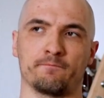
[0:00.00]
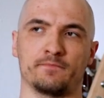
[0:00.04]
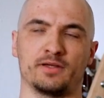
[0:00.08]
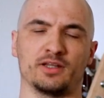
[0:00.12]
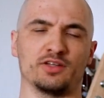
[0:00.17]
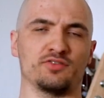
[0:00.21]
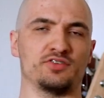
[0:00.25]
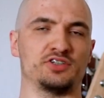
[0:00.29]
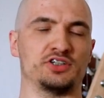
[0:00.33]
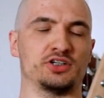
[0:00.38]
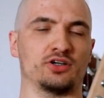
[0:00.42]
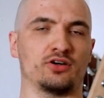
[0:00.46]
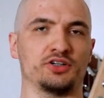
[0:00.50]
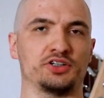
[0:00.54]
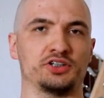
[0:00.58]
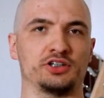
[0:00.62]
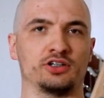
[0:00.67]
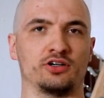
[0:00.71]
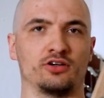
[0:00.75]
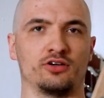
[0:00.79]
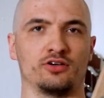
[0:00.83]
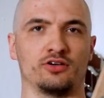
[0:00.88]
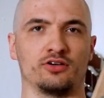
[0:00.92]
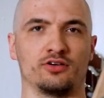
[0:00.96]
Mianowicie
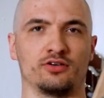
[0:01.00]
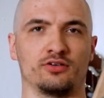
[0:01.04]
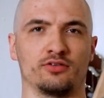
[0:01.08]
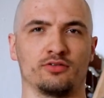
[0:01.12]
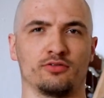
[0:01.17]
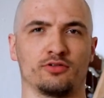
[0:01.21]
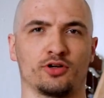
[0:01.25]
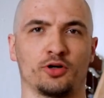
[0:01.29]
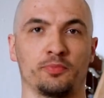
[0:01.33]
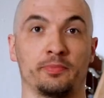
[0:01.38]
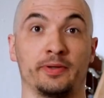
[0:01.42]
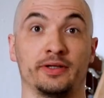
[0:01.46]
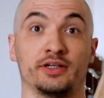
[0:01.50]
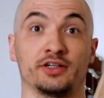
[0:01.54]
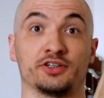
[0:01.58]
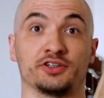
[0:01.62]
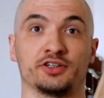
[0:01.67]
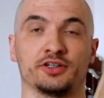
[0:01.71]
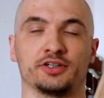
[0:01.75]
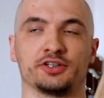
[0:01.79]
chodzi o robienie